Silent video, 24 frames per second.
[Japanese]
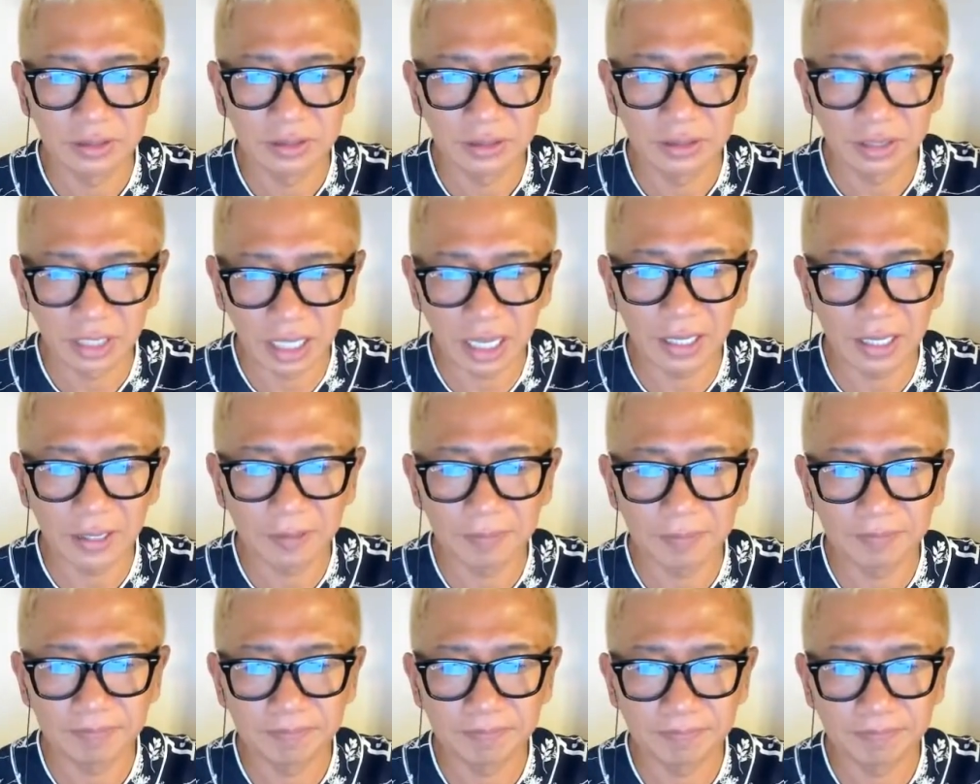ね。
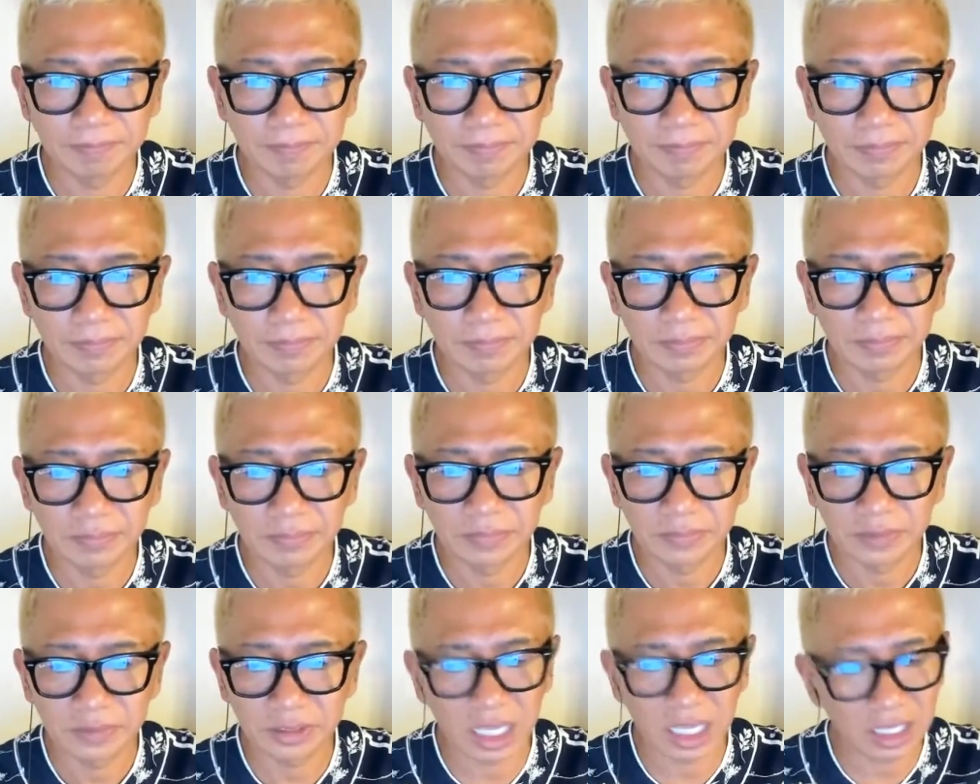
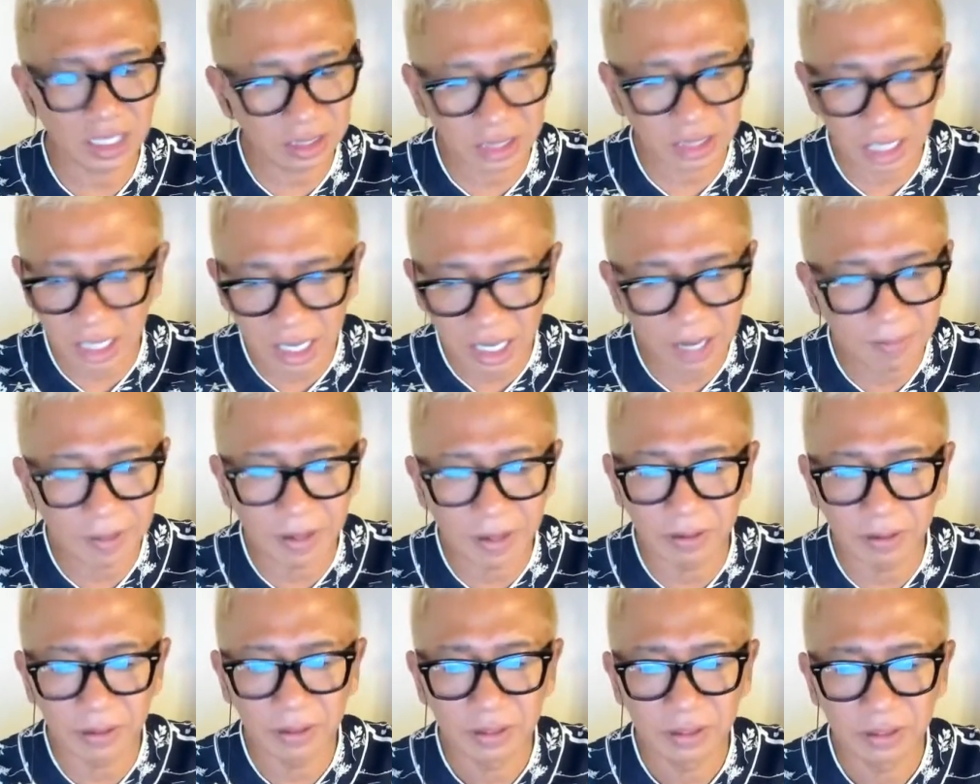てってれやめ
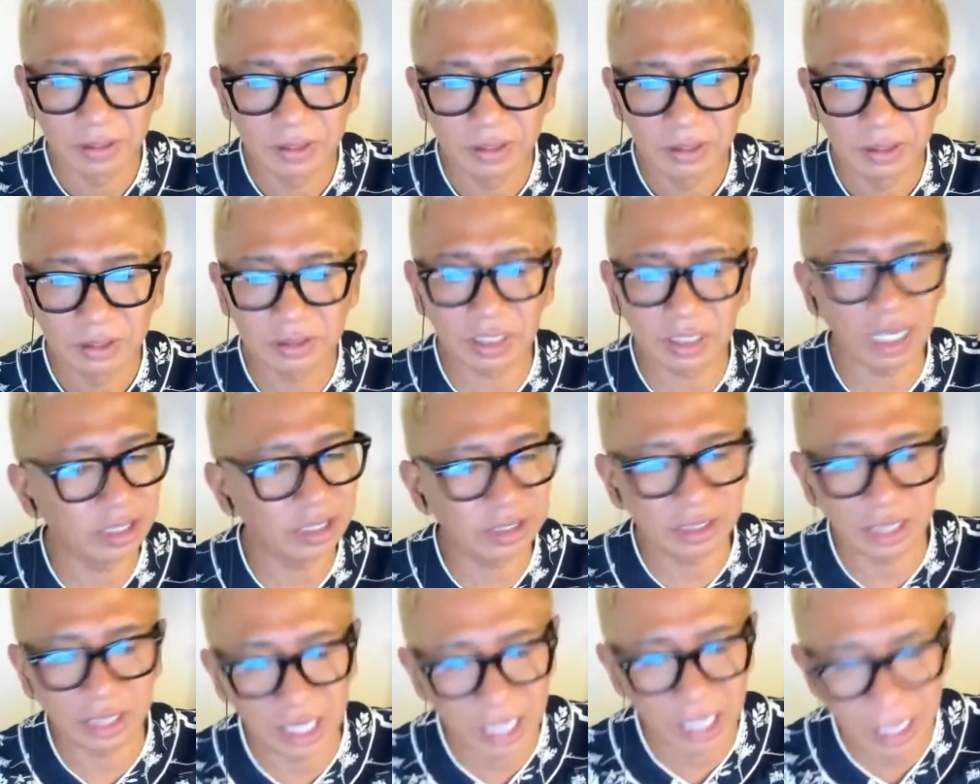よう。てっ
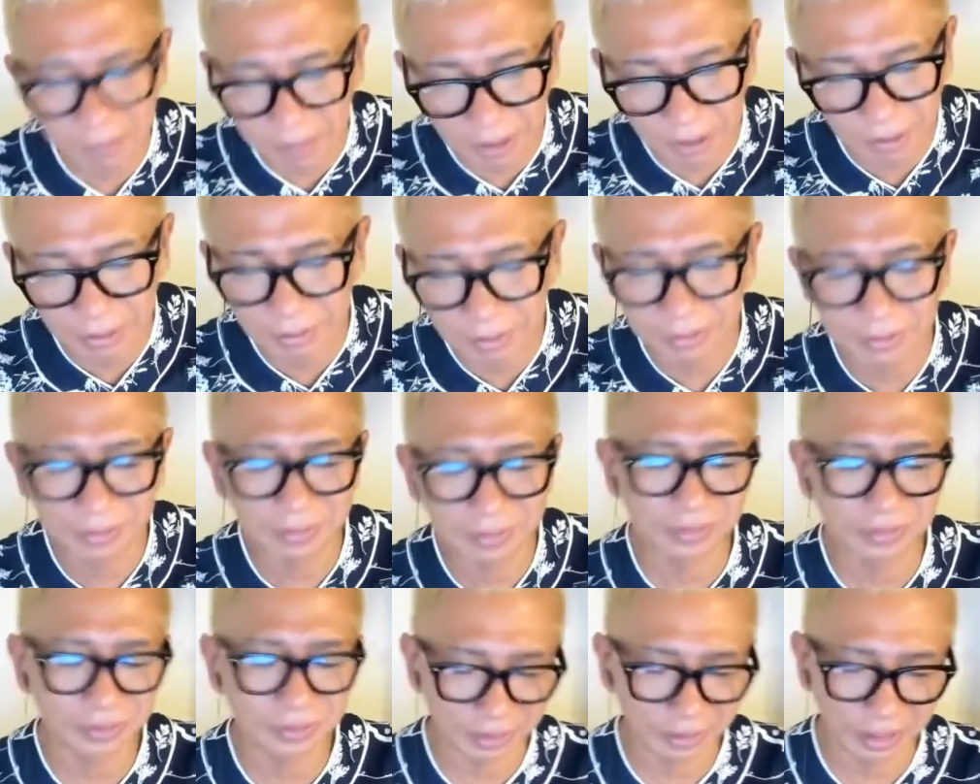てれやめよう。
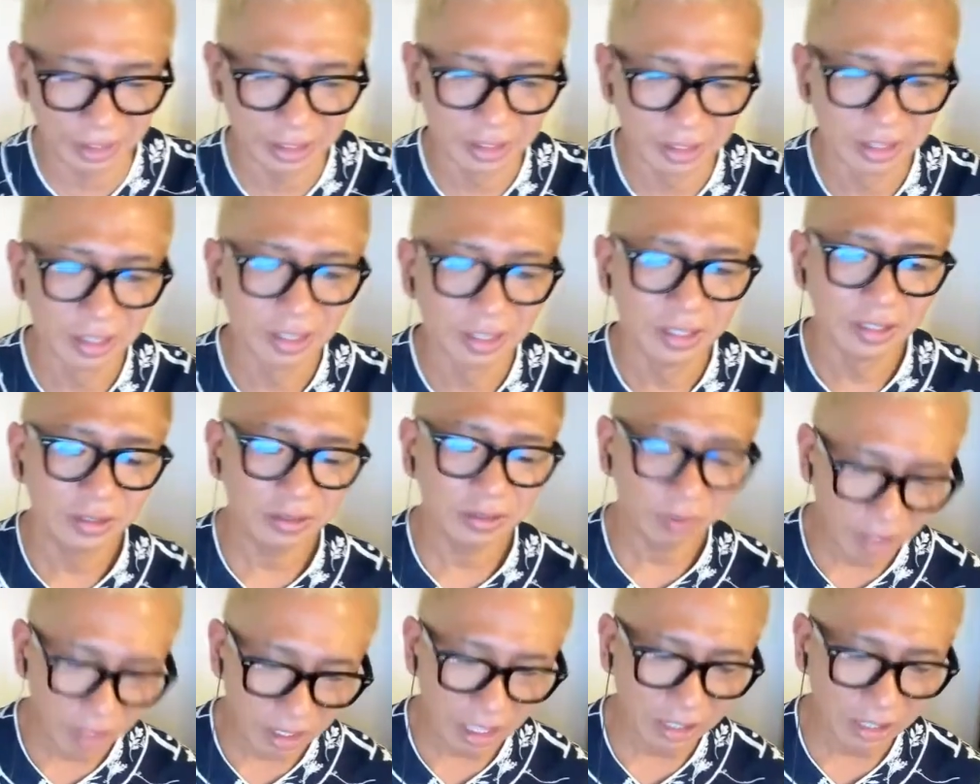本当に。
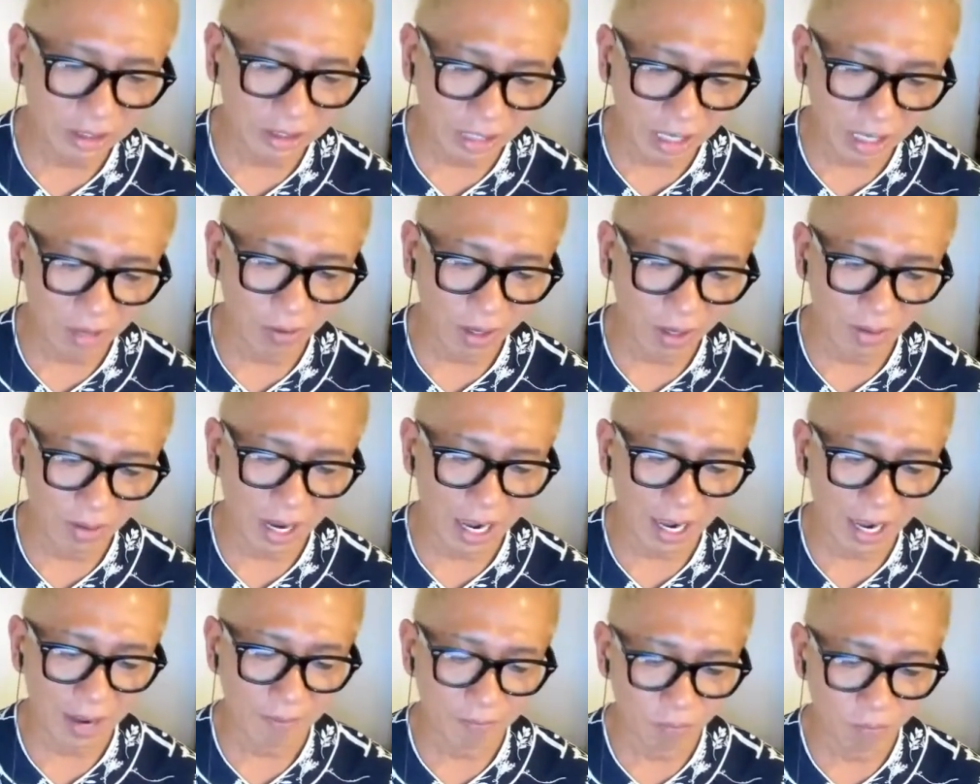それだったら俺
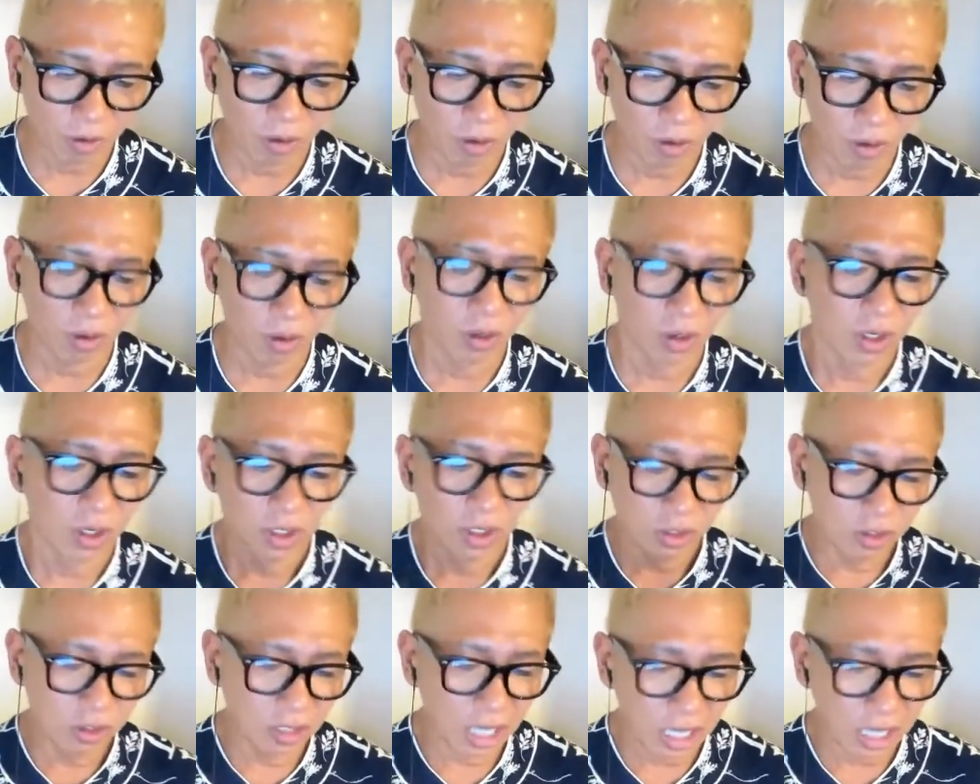は、も
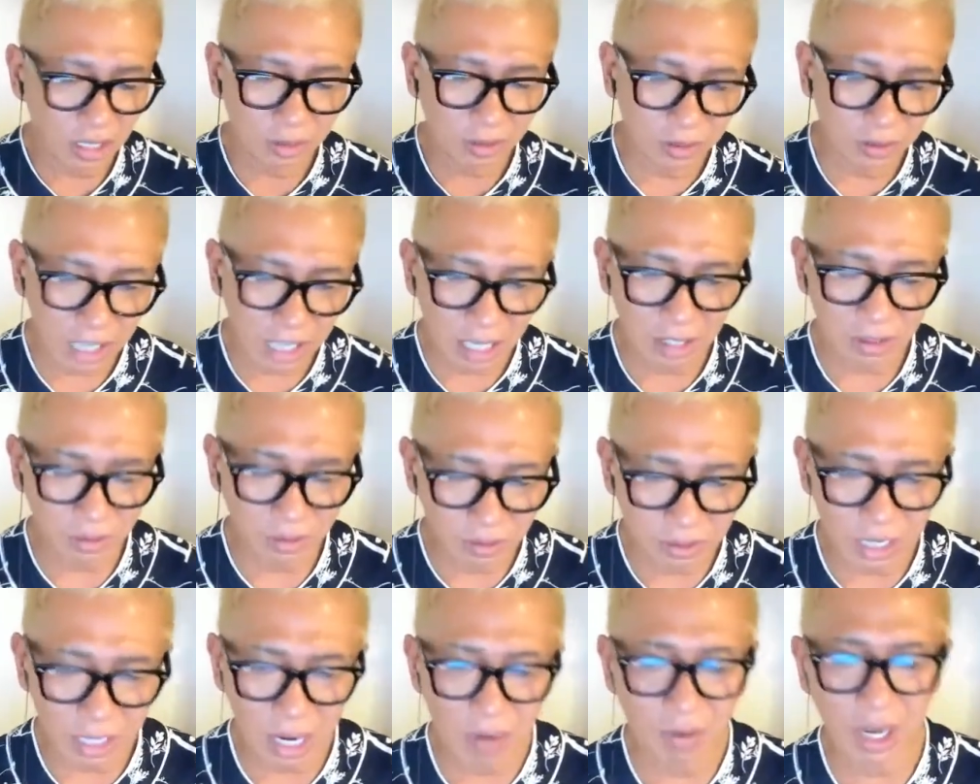う、裏の裏の
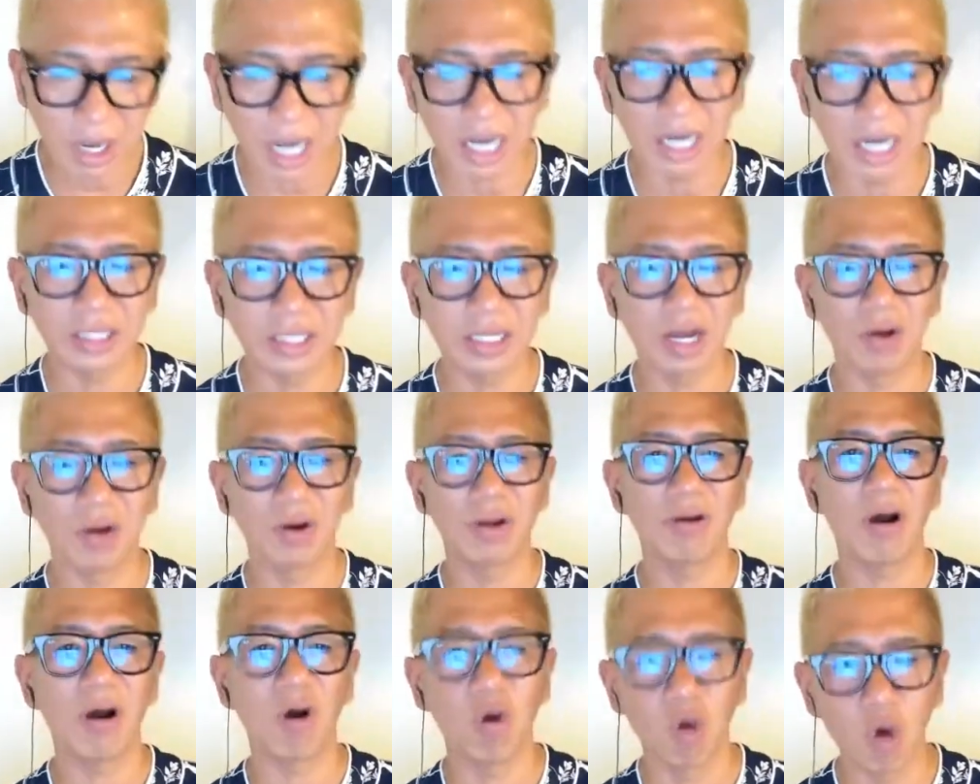裏を書かれた俺
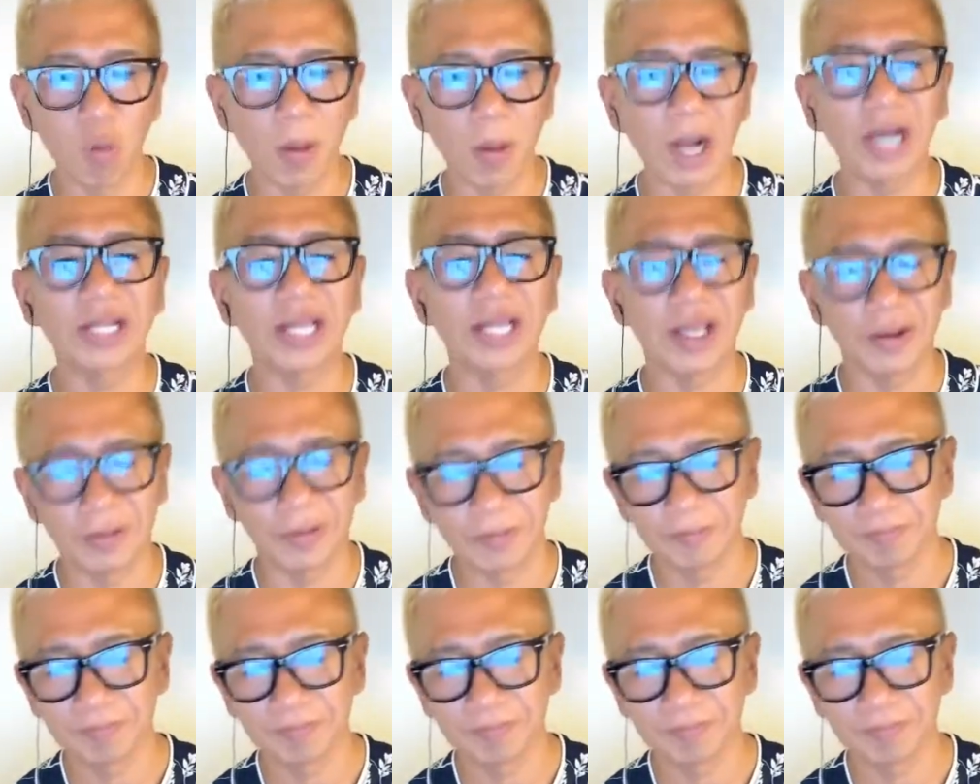は大バカだよ。